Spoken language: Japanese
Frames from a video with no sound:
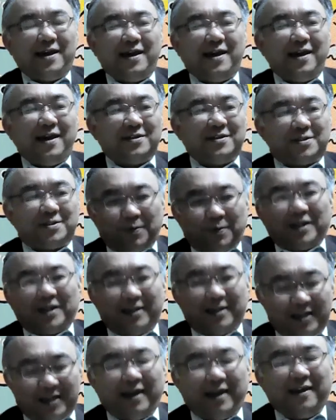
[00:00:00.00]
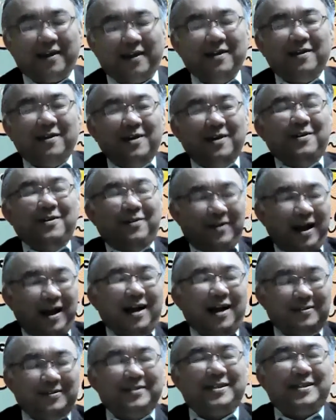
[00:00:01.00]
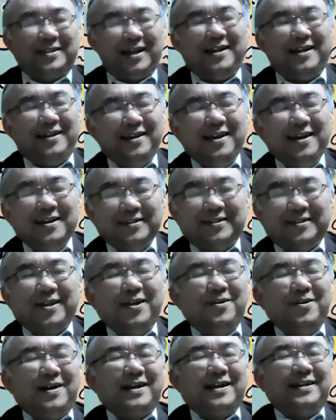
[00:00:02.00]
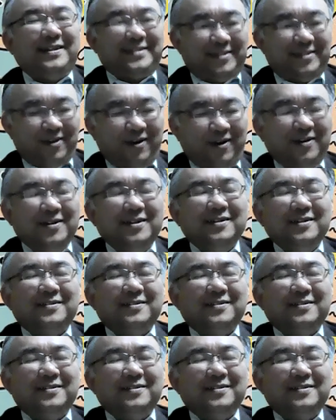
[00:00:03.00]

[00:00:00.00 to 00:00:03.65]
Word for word: えー、すっぱらかで歩いてたりするわけですよ。